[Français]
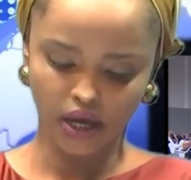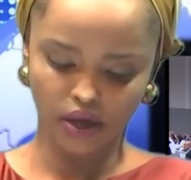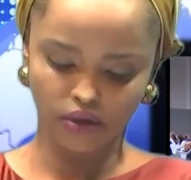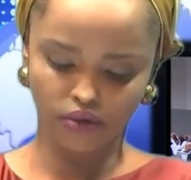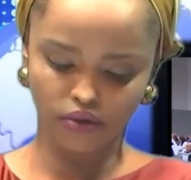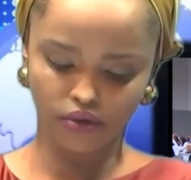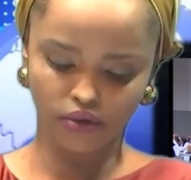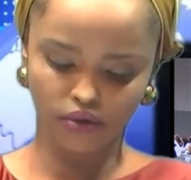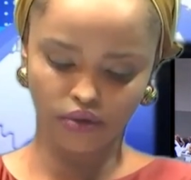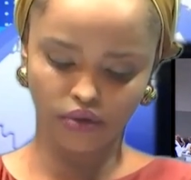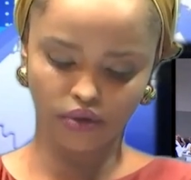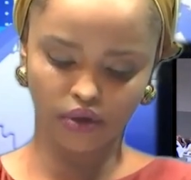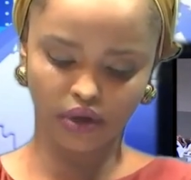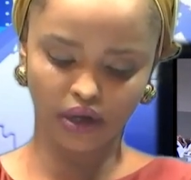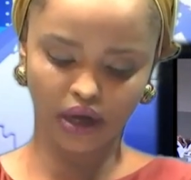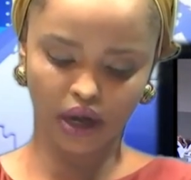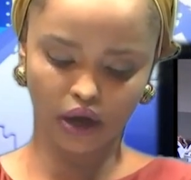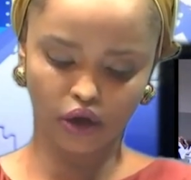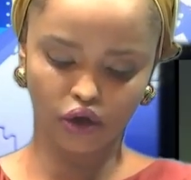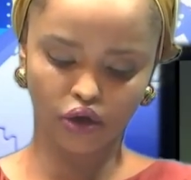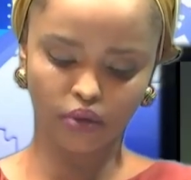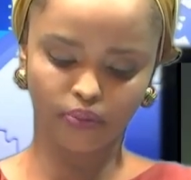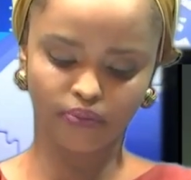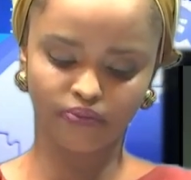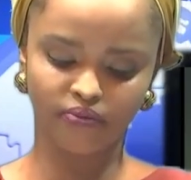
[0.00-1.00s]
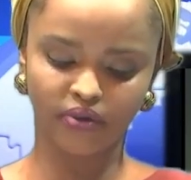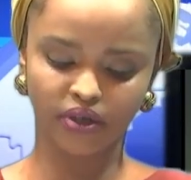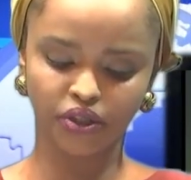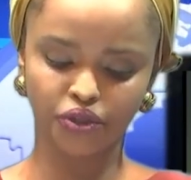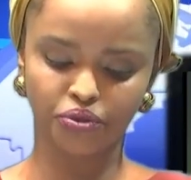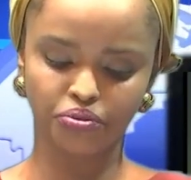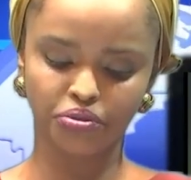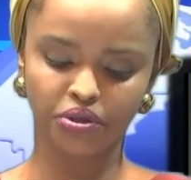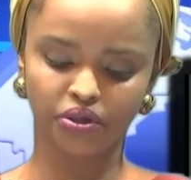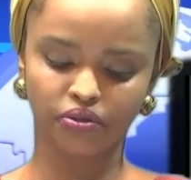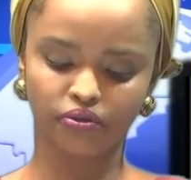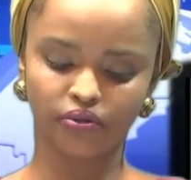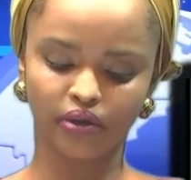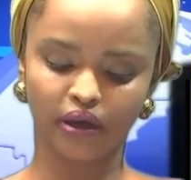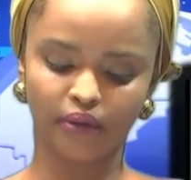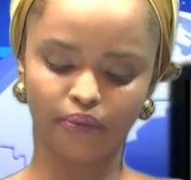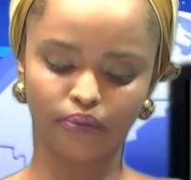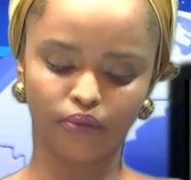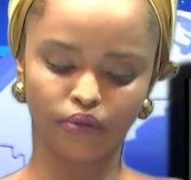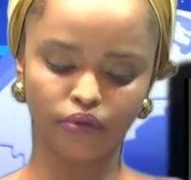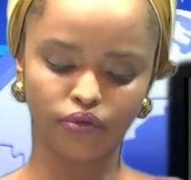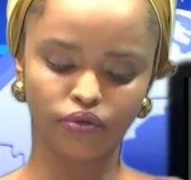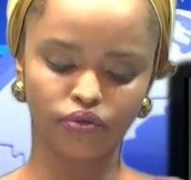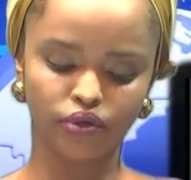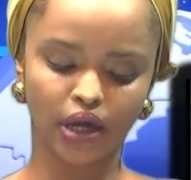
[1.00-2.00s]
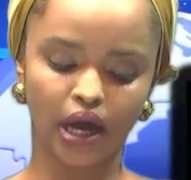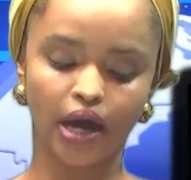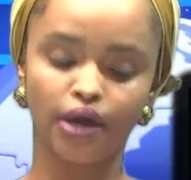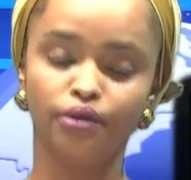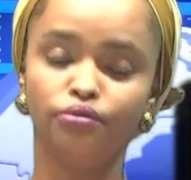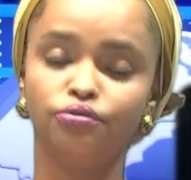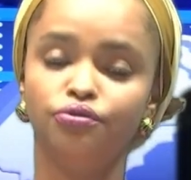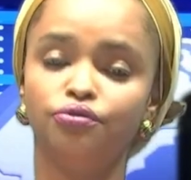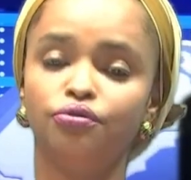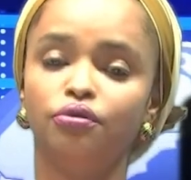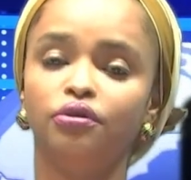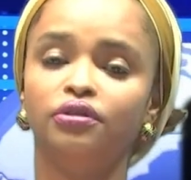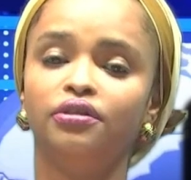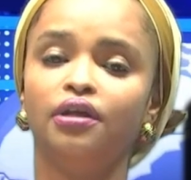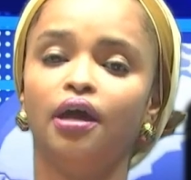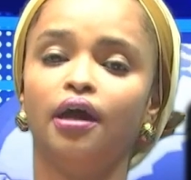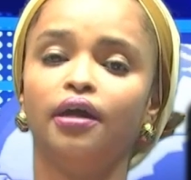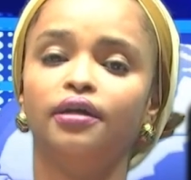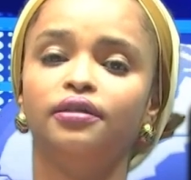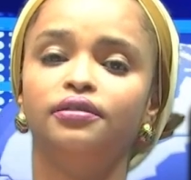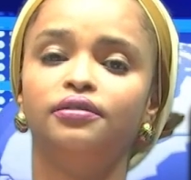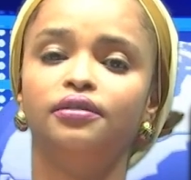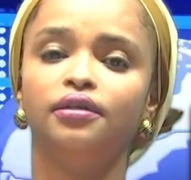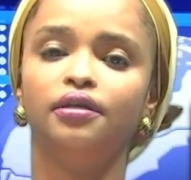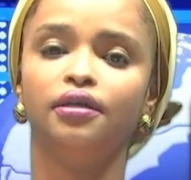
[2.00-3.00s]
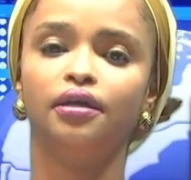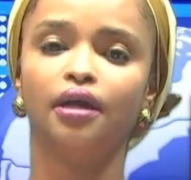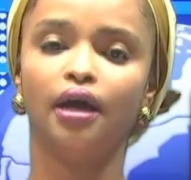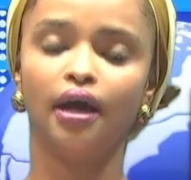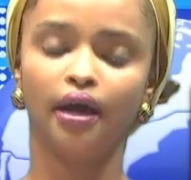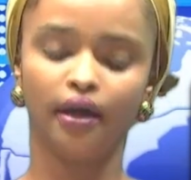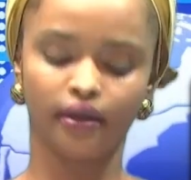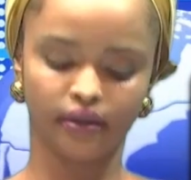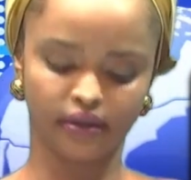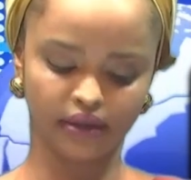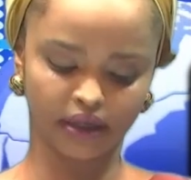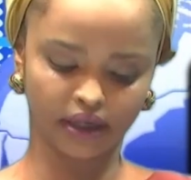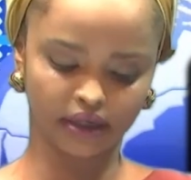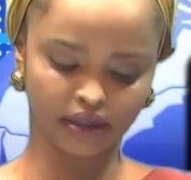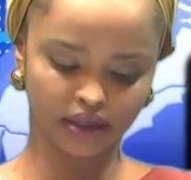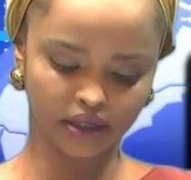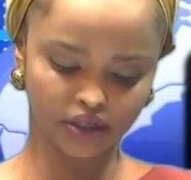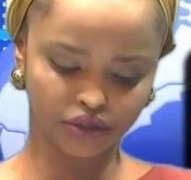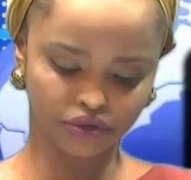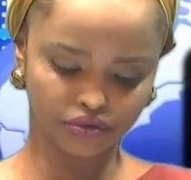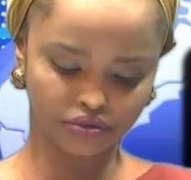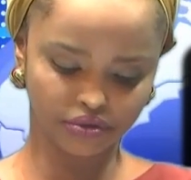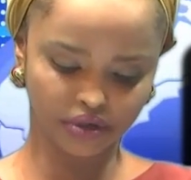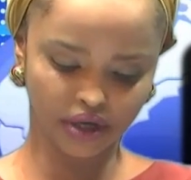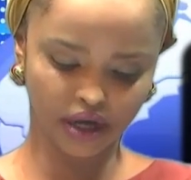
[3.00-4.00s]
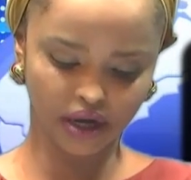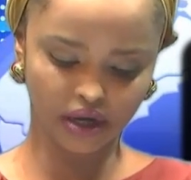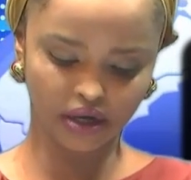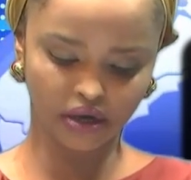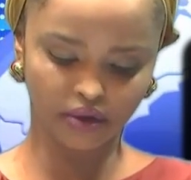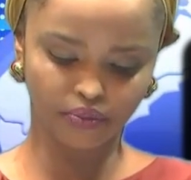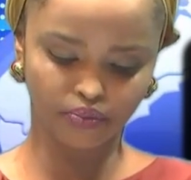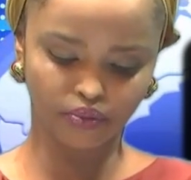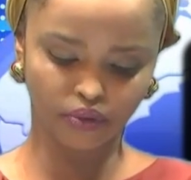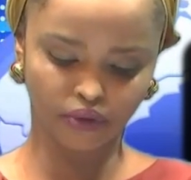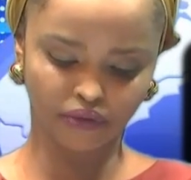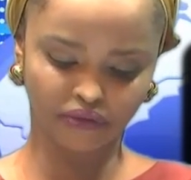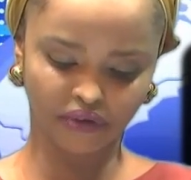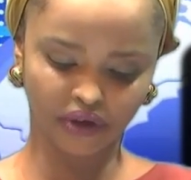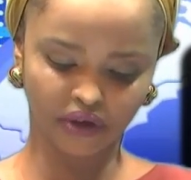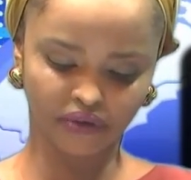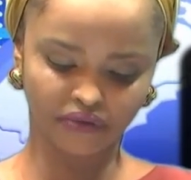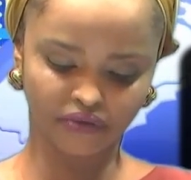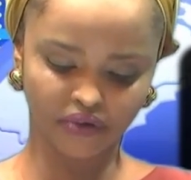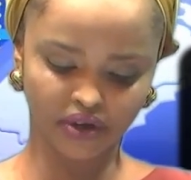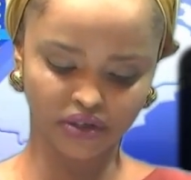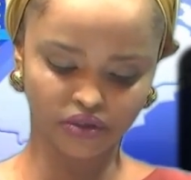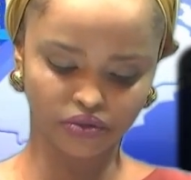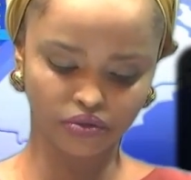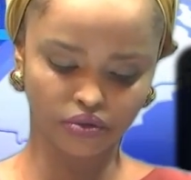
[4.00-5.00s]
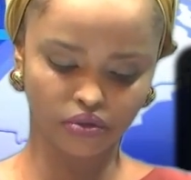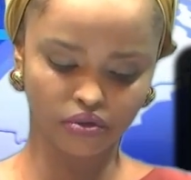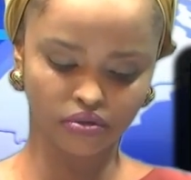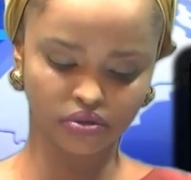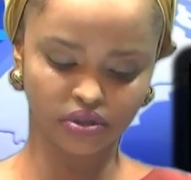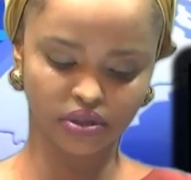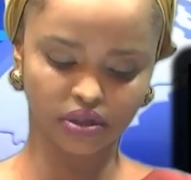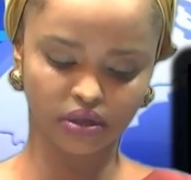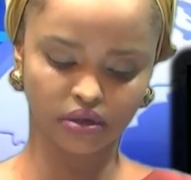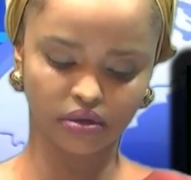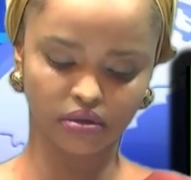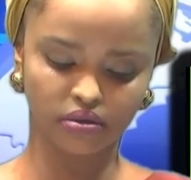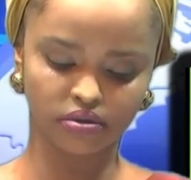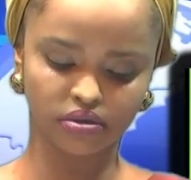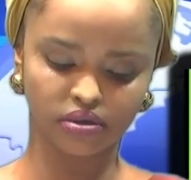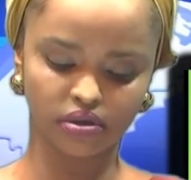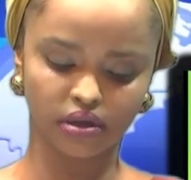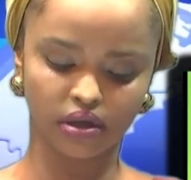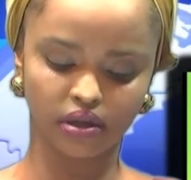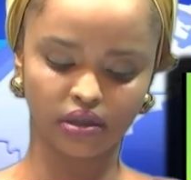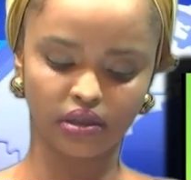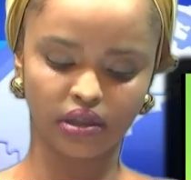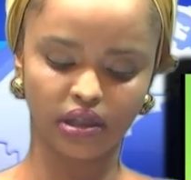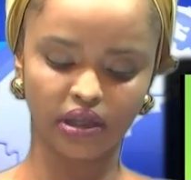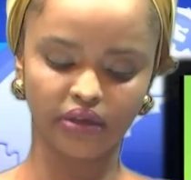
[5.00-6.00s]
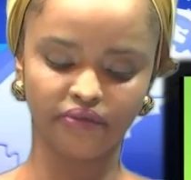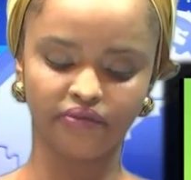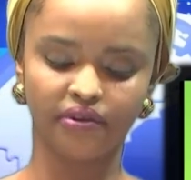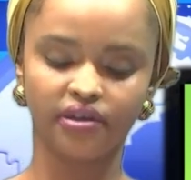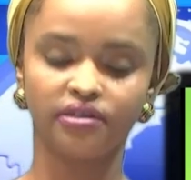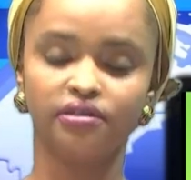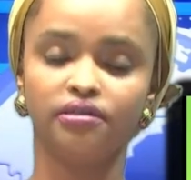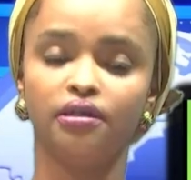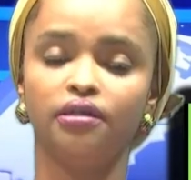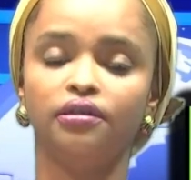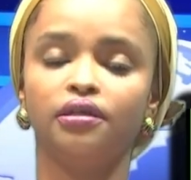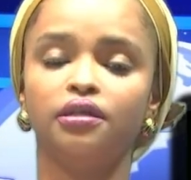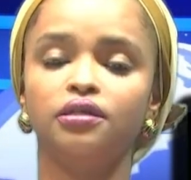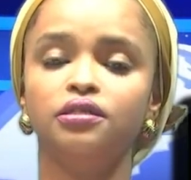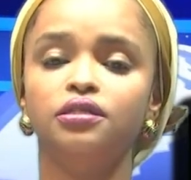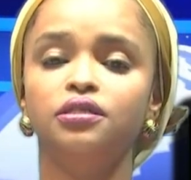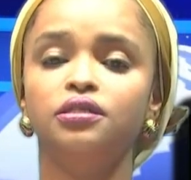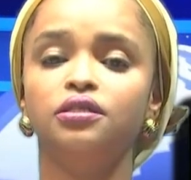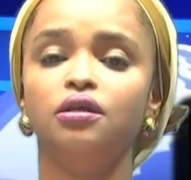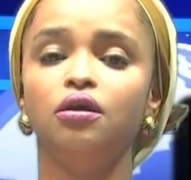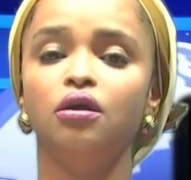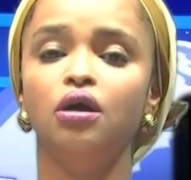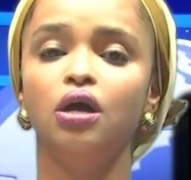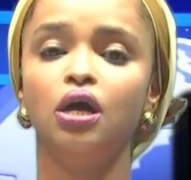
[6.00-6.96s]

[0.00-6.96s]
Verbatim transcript: la COP28 en appelant à une solidarité internationale pour faire face aux conséquences dévastatrices